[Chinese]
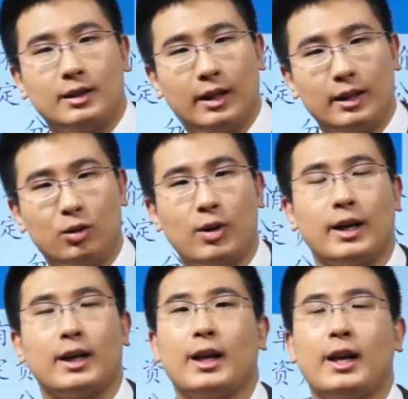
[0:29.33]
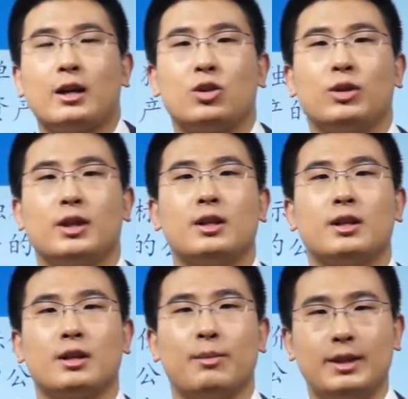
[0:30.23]
这一段给大家说的
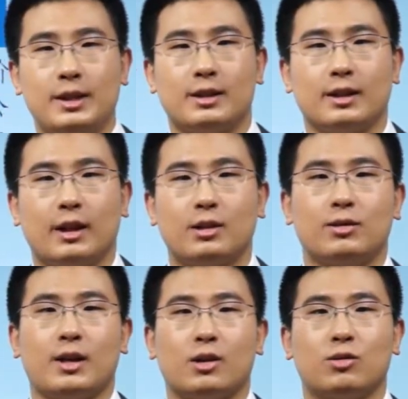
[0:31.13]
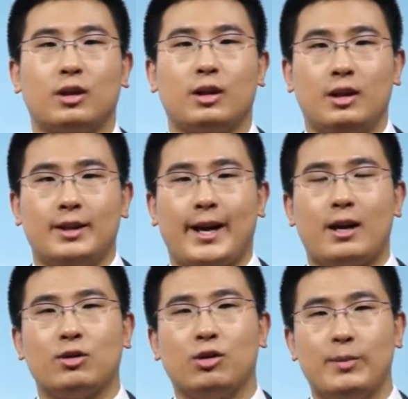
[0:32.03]
是什么意思呢？就讲说，
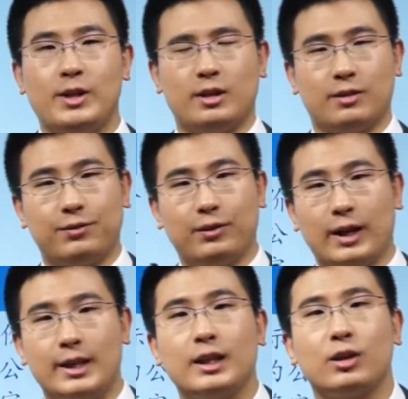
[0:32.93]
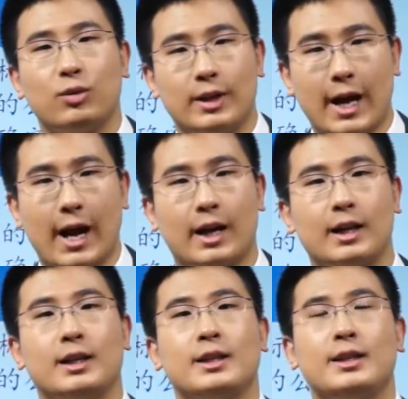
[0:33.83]
假如说我们只付了一个对价。
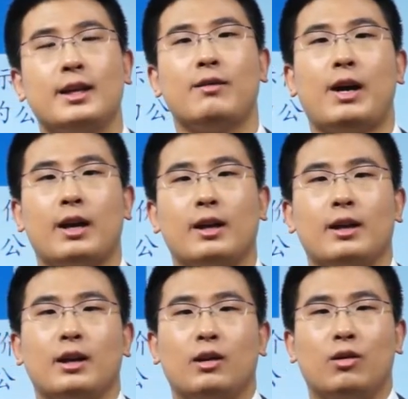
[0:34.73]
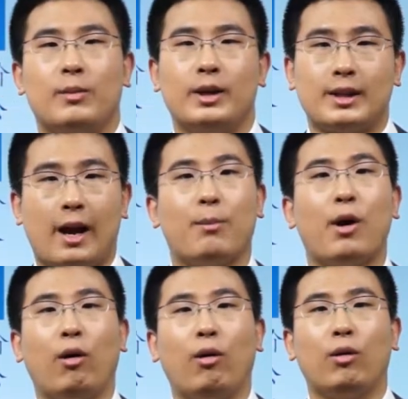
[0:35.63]
一千万，我们打
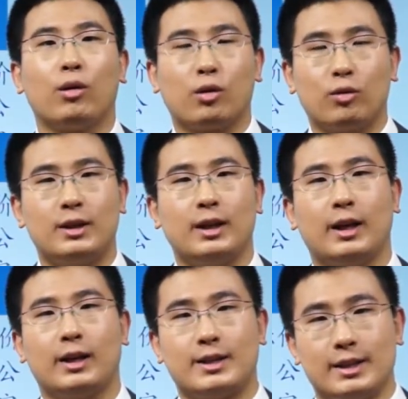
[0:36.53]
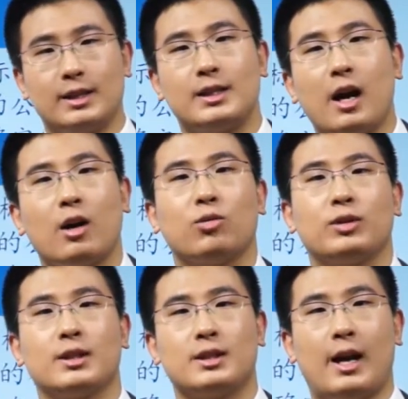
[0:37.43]
包购进了几项
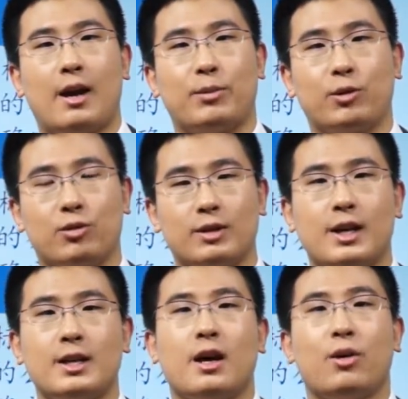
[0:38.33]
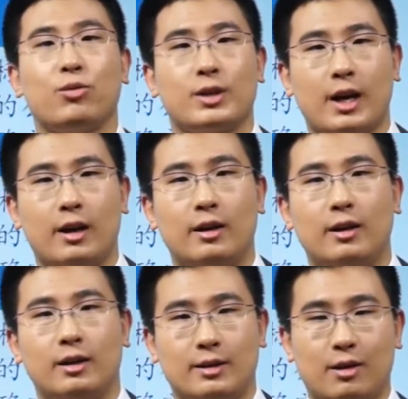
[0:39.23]
固定资产，比如说三项、五项，
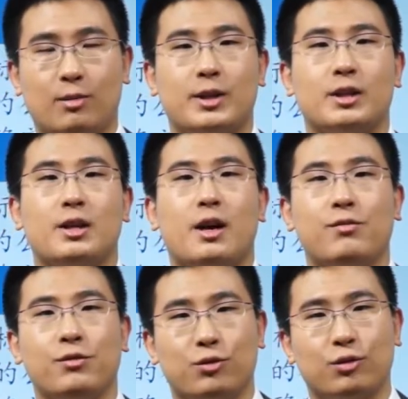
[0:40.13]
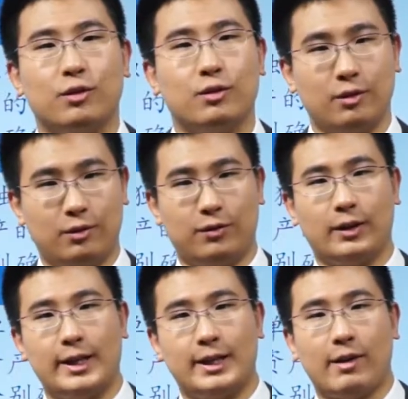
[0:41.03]
但是我们事实上付出
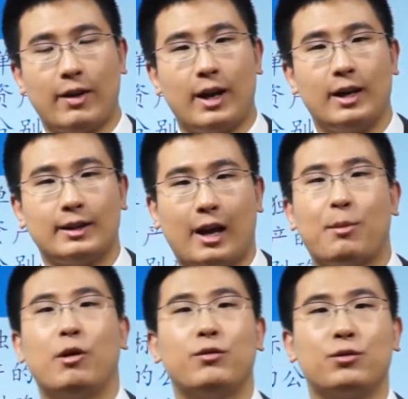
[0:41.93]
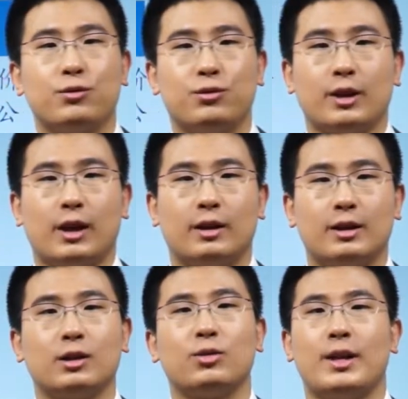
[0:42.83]
付了一千万，打包付出去的
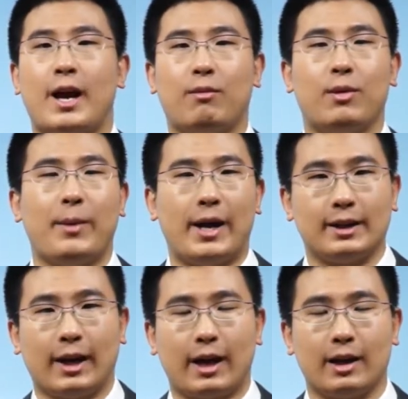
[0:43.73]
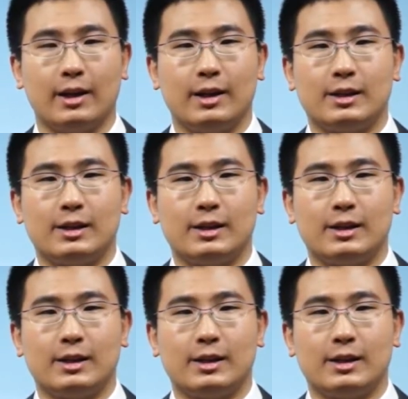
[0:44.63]
一个对价，我们买进来。